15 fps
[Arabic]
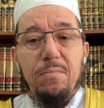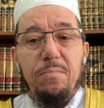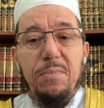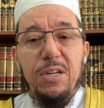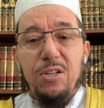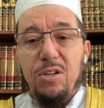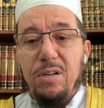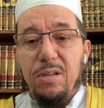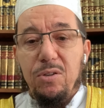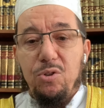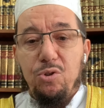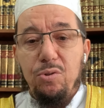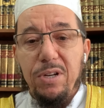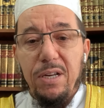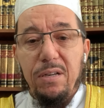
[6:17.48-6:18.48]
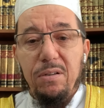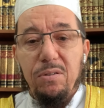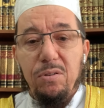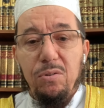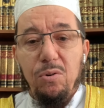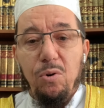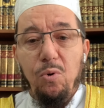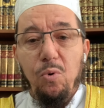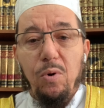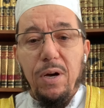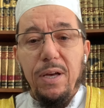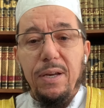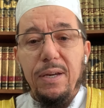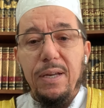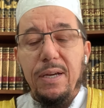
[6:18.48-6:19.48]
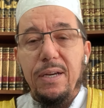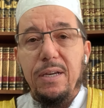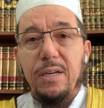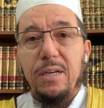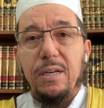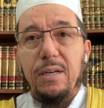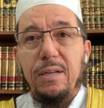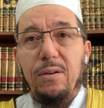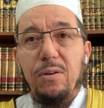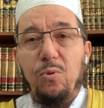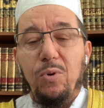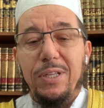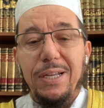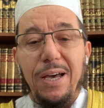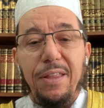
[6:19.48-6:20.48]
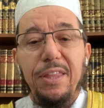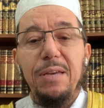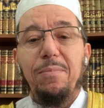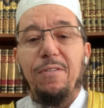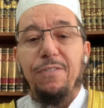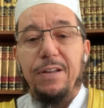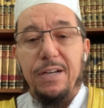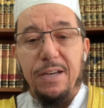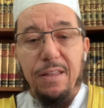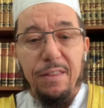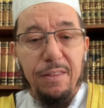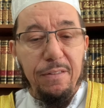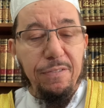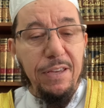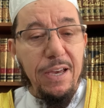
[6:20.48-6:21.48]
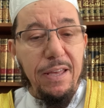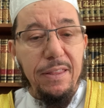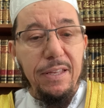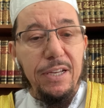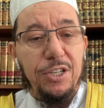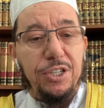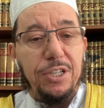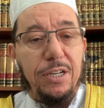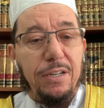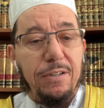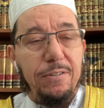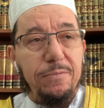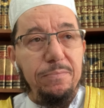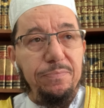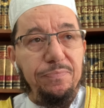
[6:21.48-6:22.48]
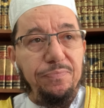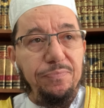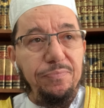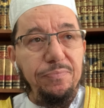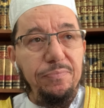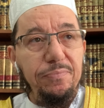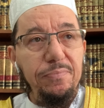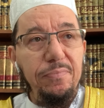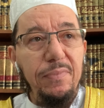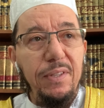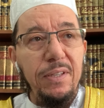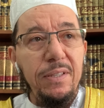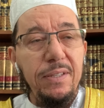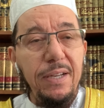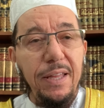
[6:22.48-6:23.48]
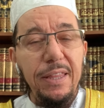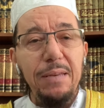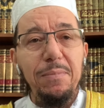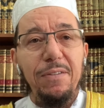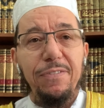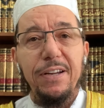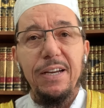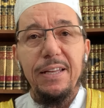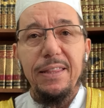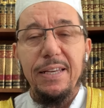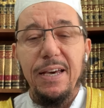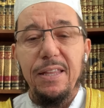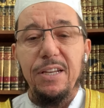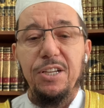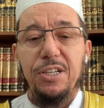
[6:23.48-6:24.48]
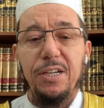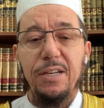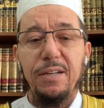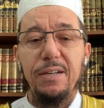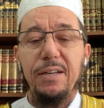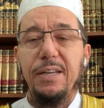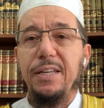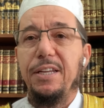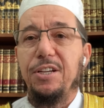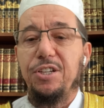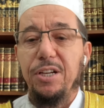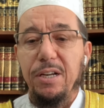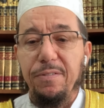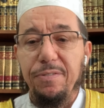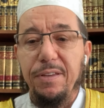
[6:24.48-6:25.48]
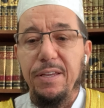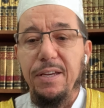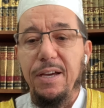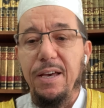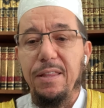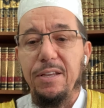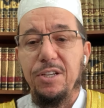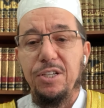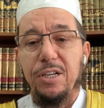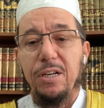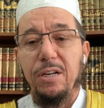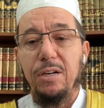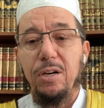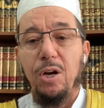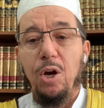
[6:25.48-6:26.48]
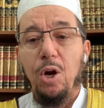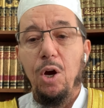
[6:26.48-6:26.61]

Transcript: من السنن هو أنك هو تعظيم الفرائض في هذا الشهر تعظيم الفرائض لهذا الشهر لشرف هذا الشهر